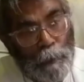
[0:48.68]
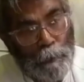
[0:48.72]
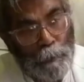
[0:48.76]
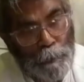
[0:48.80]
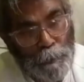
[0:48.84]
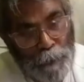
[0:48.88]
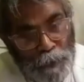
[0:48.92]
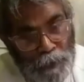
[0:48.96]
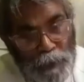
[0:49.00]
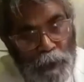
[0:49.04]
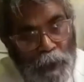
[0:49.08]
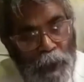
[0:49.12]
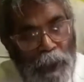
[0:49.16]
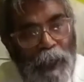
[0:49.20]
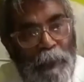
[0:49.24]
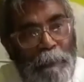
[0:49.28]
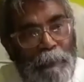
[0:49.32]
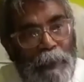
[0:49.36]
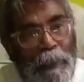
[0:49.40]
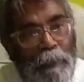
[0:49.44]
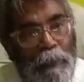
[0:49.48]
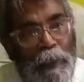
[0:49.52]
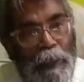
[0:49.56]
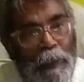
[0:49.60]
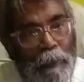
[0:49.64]
মিছিল
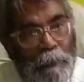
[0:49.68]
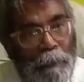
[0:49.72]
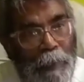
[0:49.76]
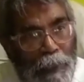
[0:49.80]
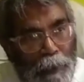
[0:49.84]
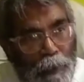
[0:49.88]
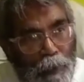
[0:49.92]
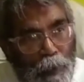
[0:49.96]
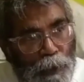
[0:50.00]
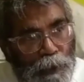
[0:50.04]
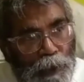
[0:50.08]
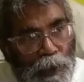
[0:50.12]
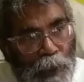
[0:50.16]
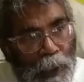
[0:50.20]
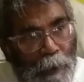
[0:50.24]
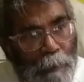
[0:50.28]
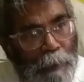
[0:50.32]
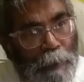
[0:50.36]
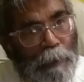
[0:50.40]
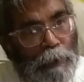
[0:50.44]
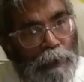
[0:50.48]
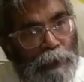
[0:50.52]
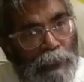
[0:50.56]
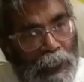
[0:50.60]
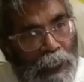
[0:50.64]
আমরা বার করেছিলাম
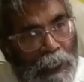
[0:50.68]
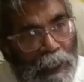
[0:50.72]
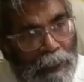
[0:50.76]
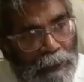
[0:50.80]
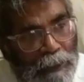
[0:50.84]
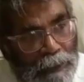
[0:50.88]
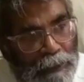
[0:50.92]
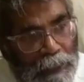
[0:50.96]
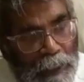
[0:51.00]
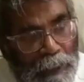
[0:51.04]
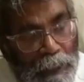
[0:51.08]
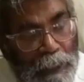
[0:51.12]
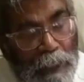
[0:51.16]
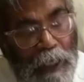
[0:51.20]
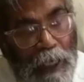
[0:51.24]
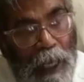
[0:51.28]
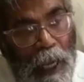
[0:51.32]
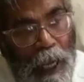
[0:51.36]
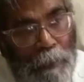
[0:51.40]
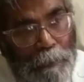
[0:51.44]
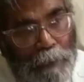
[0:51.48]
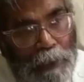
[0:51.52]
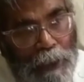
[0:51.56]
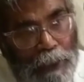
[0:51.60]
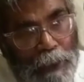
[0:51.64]
এবং থানাতে যেয়ে
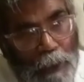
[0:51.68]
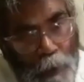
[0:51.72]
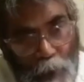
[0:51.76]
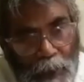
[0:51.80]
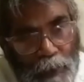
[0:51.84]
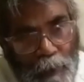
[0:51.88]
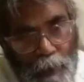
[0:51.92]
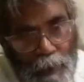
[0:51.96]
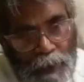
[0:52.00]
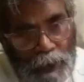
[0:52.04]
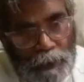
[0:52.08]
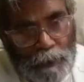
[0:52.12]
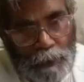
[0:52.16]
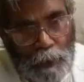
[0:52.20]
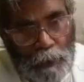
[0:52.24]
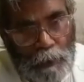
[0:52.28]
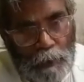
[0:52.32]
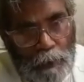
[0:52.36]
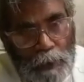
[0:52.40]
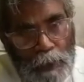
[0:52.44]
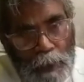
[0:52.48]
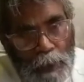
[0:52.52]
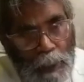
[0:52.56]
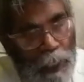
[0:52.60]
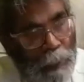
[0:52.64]
আমাদের দেওয়ার কথা ছিল
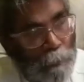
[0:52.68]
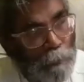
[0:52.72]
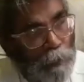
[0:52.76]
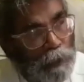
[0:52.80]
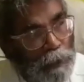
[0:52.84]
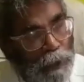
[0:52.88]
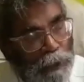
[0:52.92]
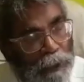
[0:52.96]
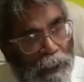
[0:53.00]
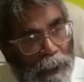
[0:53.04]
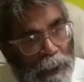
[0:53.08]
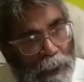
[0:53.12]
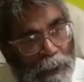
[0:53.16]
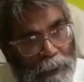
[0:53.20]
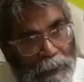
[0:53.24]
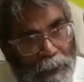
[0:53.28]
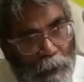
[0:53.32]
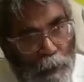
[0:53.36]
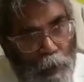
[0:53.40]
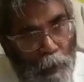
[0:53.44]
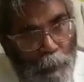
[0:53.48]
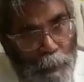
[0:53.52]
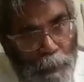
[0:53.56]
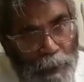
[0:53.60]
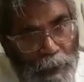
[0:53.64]
এবং সেটা একটা
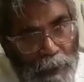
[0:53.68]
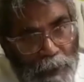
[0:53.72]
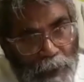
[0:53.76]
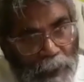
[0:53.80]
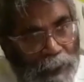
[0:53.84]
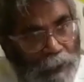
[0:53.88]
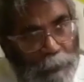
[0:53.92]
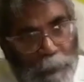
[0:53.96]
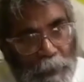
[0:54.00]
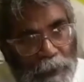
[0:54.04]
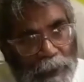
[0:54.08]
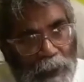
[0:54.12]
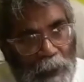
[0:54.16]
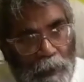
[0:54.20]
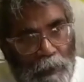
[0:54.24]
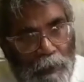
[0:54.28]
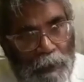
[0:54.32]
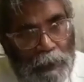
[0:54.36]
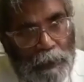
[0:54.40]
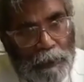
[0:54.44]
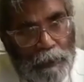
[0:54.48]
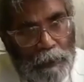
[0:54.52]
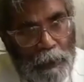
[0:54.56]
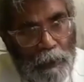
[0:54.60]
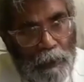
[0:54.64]
কপি এসপিকে দেওয়ার
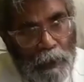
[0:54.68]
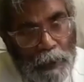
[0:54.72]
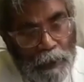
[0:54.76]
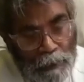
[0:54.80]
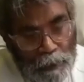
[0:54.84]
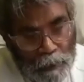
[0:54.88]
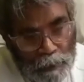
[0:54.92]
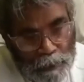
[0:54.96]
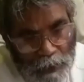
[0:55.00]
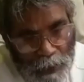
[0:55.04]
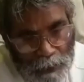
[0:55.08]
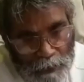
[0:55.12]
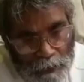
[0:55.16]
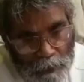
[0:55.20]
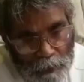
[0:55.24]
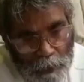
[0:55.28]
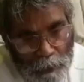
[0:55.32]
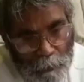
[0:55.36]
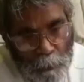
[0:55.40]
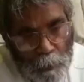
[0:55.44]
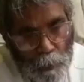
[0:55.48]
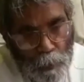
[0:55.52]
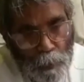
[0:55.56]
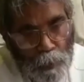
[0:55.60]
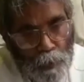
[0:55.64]
কথা ছিল তো
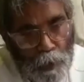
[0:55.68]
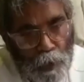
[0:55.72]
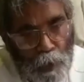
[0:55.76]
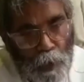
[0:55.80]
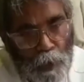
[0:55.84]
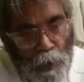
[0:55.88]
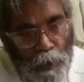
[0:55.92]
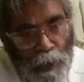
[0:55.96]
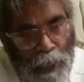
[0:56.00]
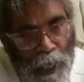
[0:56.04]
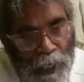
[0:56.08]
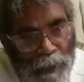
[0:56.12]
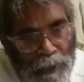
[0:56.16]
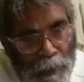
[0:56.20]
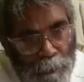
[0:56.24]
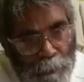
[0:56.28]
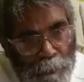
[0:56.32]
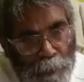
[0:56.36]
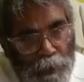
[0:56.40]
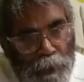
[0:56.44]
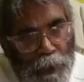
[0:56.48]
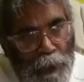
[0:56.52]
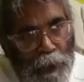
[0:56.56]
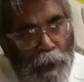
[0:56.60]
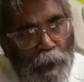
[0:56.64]
শান্তিপূর্ণ একটা
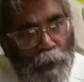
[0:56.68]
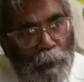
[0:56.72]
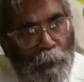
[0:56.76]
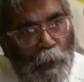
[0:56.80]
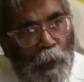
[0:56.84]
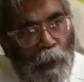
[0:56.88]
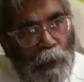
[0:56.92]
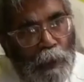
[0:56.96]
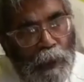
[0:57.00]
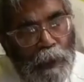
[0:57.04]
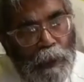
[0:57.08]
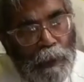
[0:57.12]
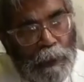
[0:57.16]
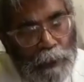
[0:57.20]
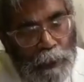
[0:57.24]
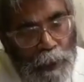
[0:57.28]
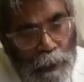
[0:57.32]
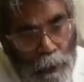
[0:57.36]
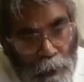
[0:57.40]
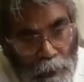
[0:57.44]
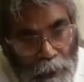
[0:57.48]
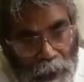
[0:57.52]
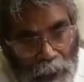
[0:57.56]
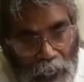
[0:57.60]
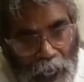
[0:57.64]
মিছিলের উপর কেন
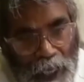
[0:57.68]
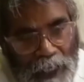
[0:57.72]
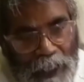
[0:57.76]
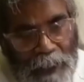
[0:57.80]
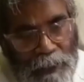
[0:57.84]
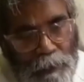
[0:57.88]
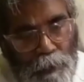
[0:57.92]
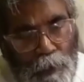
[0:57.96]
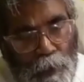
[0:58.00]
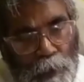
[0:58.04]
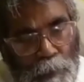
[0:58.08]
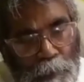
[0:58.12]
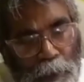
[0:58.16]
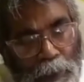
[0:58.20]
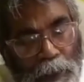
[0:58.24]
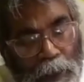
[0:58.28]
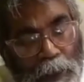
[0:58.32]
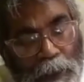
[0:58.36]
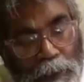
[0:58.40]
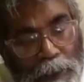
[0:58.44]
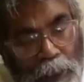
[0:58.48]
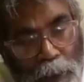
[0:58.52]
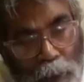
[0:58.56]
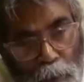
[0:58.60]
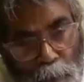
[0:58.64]
তারা আঘাত করবে
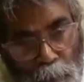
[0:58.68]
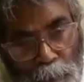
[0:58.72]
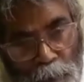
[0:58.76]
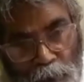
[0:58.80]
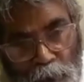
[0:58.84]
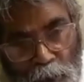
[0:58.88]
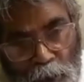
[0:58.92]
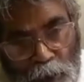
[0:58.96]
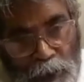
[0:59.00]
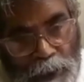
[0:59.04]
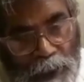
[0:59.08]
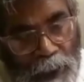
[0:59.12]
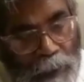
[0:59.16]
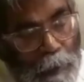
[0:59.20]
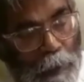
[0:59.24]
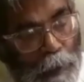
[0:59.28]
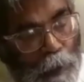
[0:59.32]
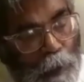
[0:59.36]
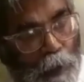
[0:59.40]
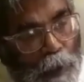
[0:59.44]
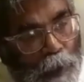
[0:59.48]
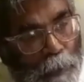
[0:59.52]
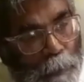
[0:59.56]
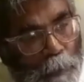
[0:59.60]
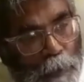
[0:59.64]
কেন মিছিলকে
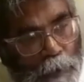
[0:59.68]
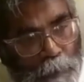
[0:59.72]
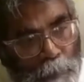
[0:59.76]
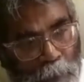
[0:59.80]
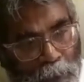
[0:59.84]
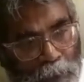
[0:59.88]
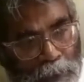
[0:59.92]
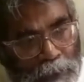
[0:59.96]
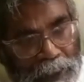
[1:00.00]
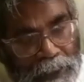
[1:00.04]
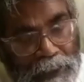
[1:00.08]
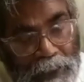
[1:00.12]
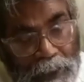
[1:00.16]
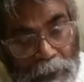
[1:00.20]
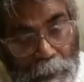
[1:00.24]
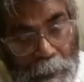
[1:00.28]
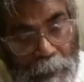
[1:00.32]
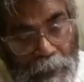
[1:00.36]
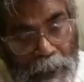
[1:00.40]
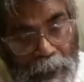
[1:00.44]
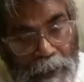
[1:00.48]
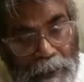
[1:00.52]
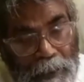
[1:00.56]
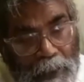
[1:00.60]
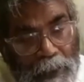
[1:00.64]
ওরা মানে যেতে দেবে
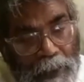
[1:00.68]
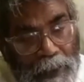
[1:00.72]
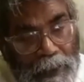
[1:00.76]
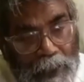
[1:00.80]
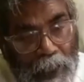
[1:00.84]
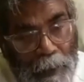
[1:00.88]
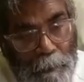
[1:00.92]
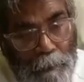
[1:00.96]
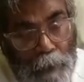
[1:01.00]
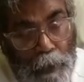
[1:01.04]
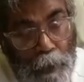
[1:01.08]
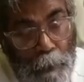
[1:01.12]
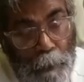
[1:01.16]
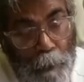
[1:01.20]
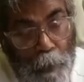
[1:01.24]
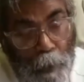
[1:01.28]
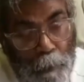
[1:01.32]
নাই এটা আমি তীব্র